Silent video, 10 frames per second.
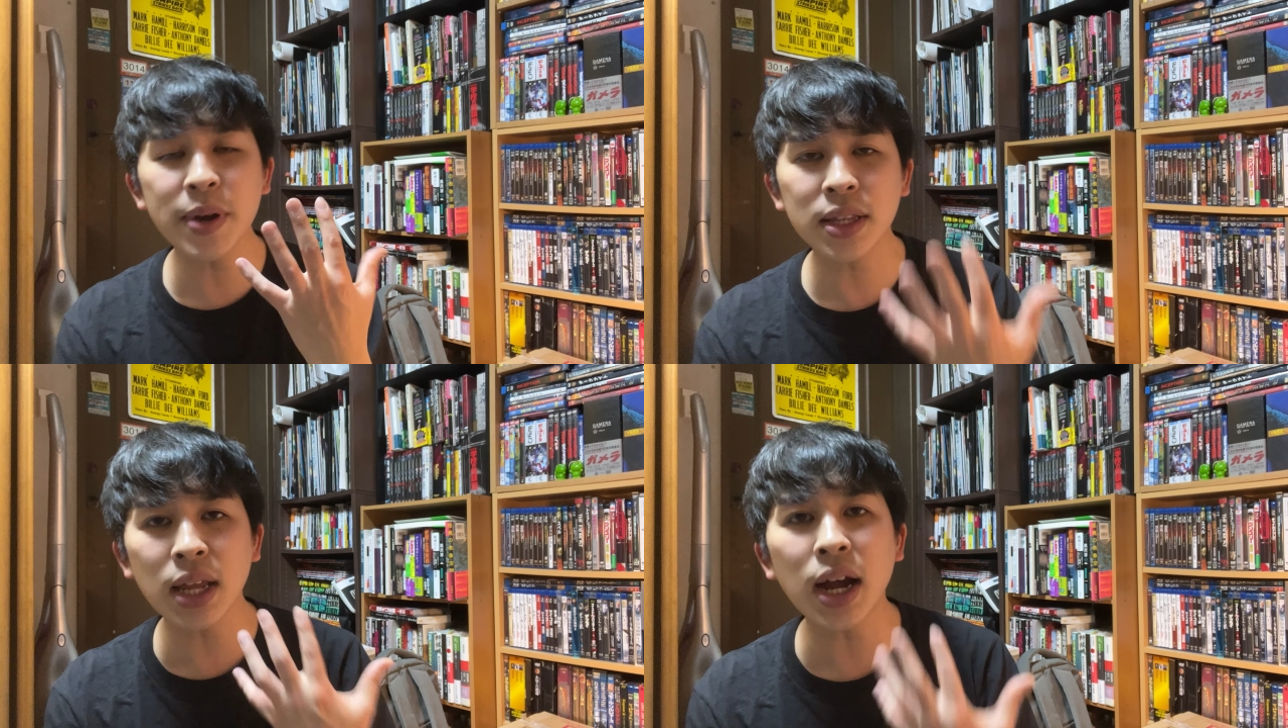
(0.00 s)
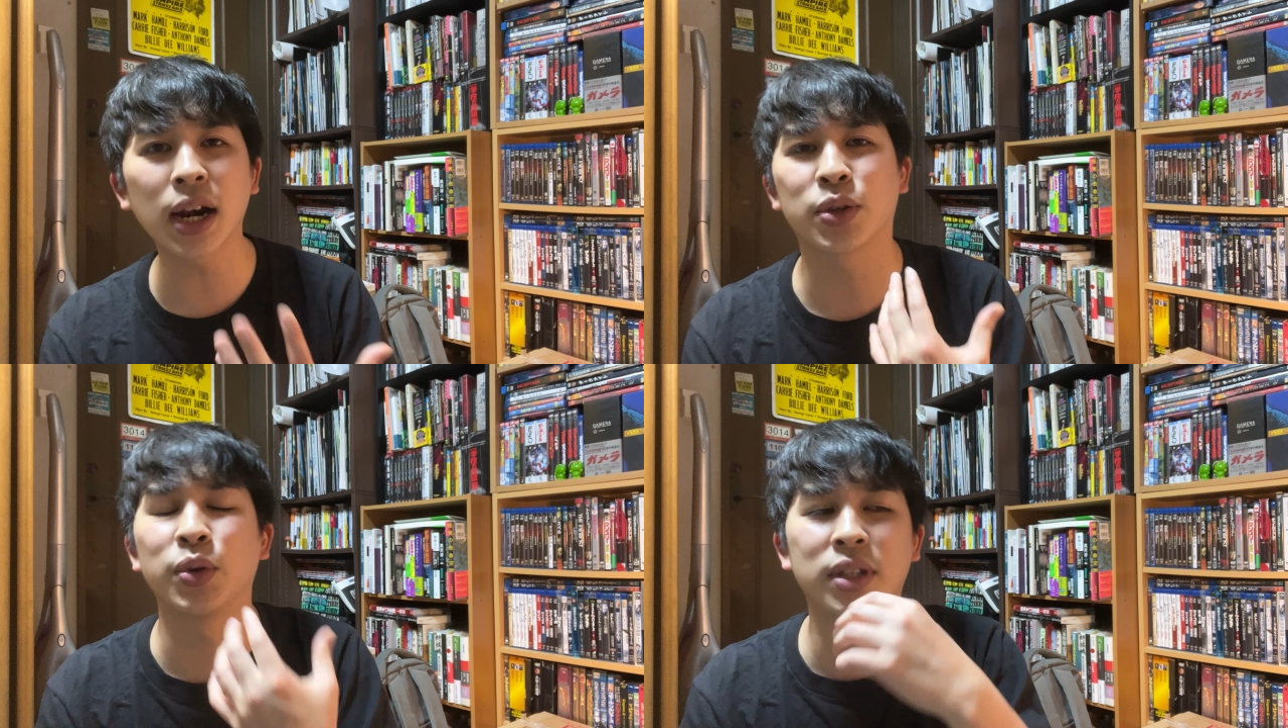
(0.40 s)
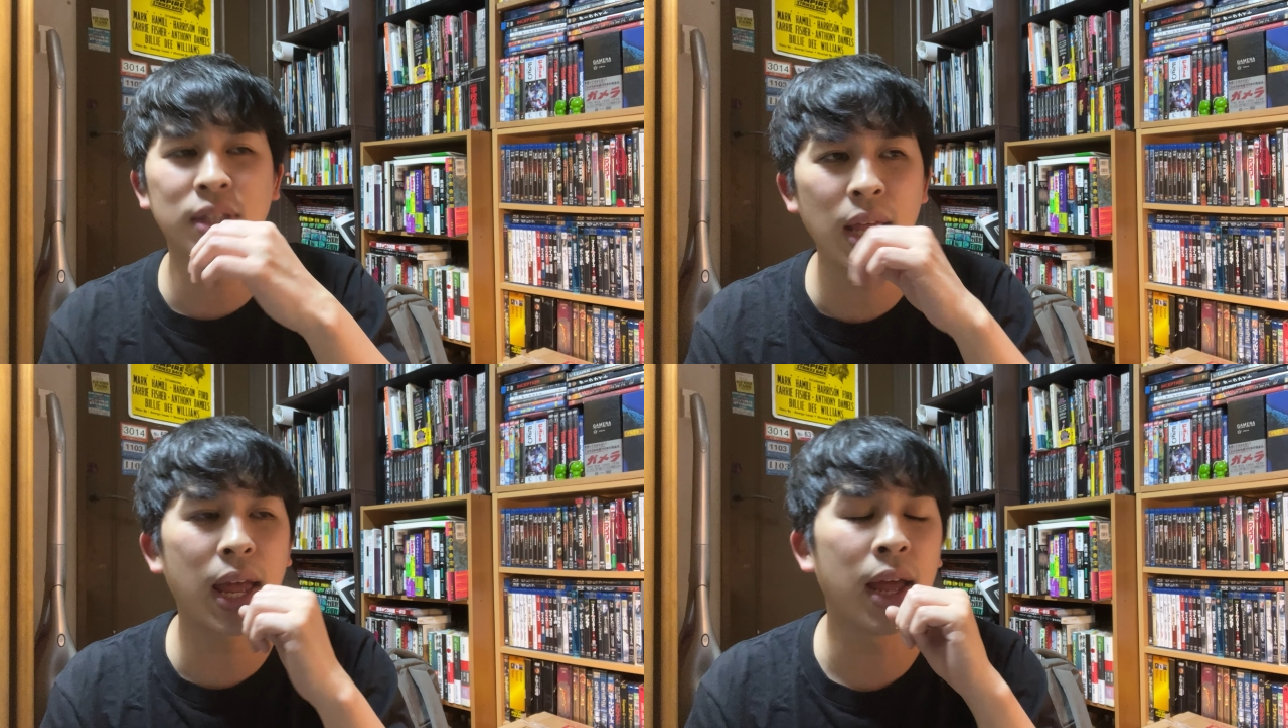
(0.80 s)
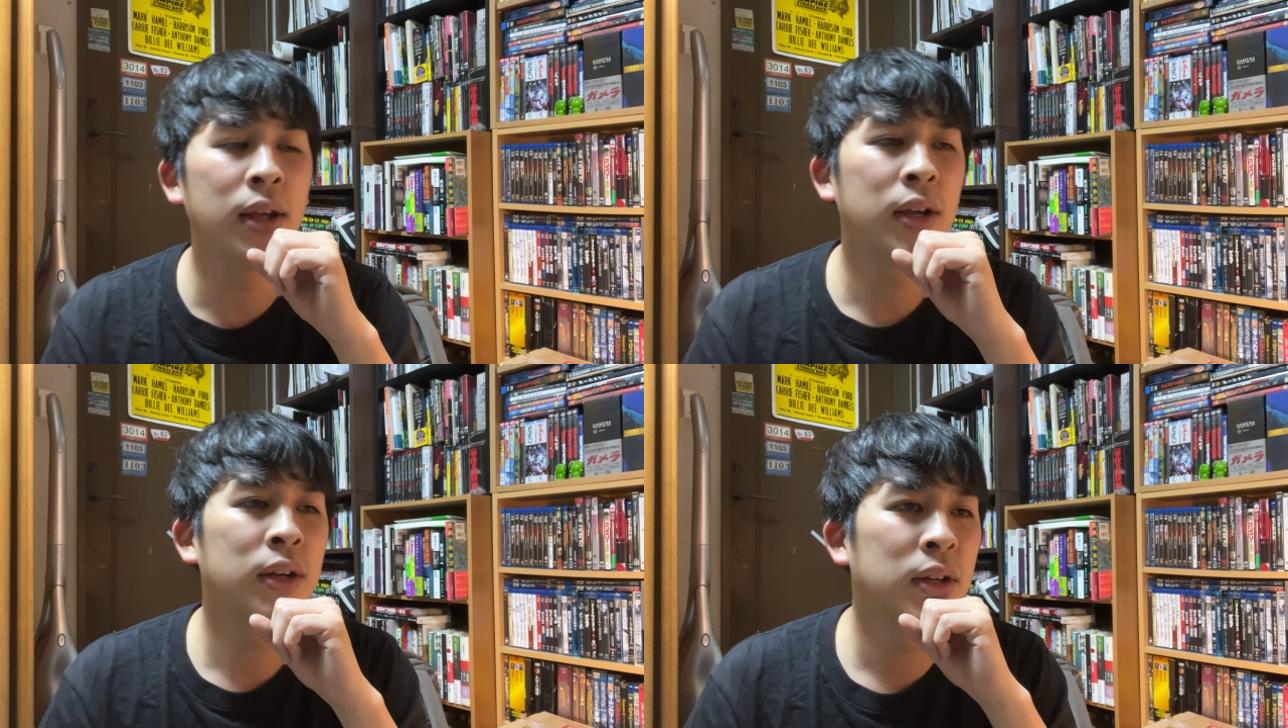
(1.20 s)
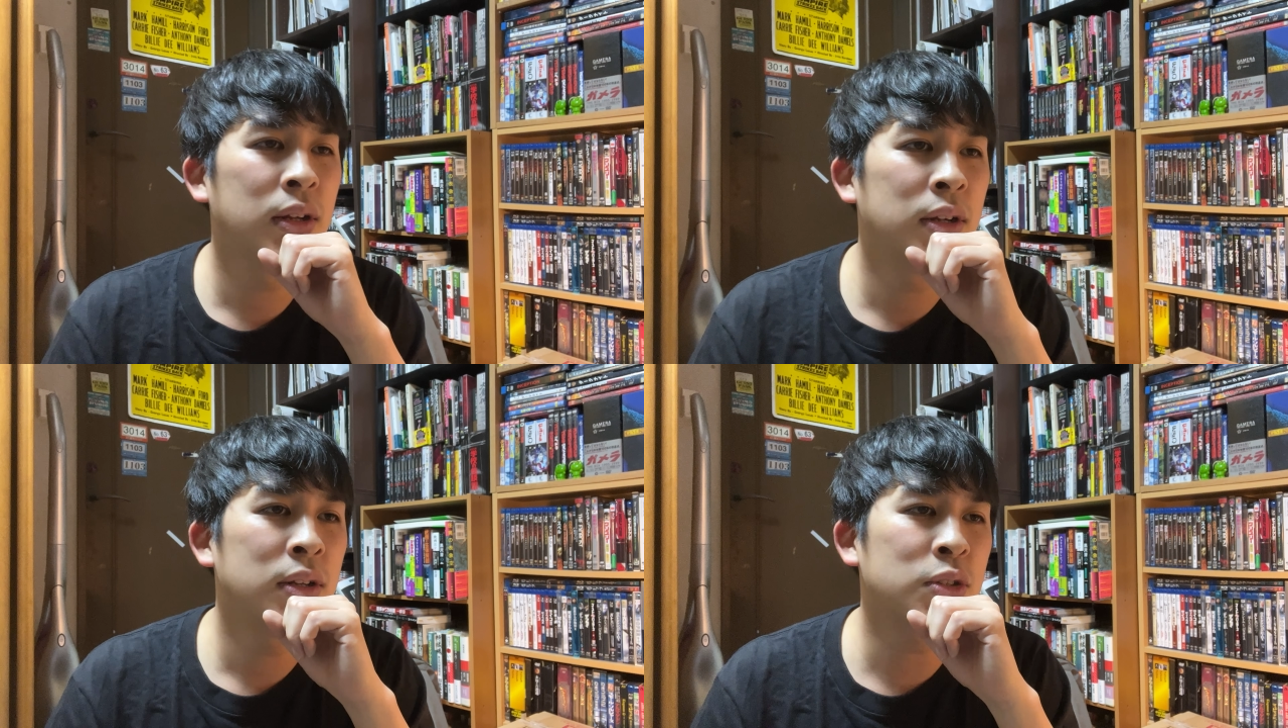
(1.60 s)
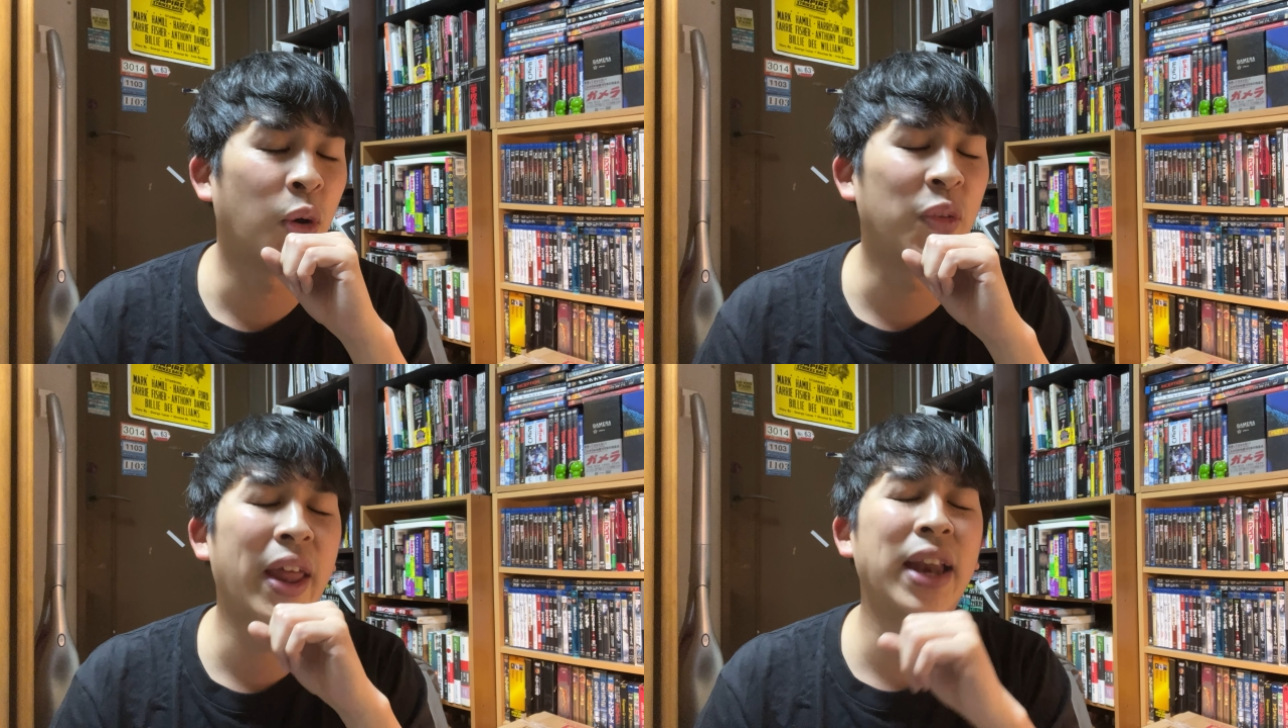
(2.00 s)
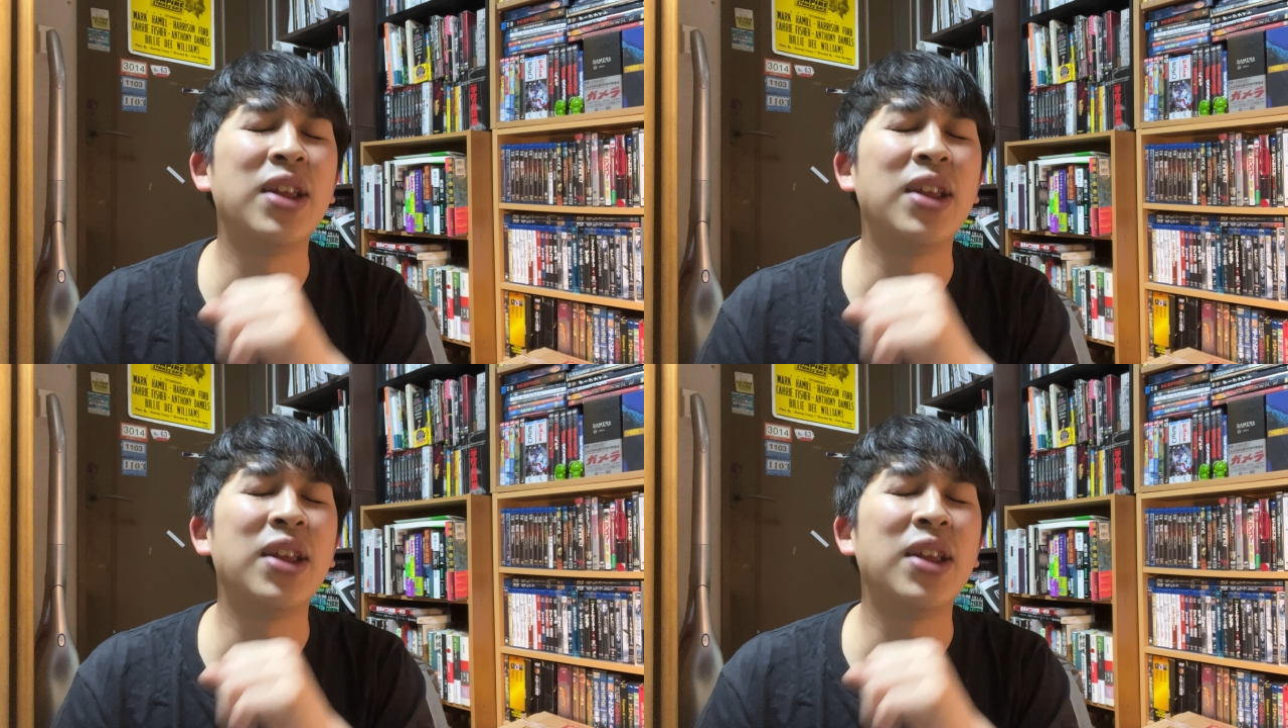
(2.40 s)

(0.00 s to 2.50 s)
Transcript: まったからといって、そんな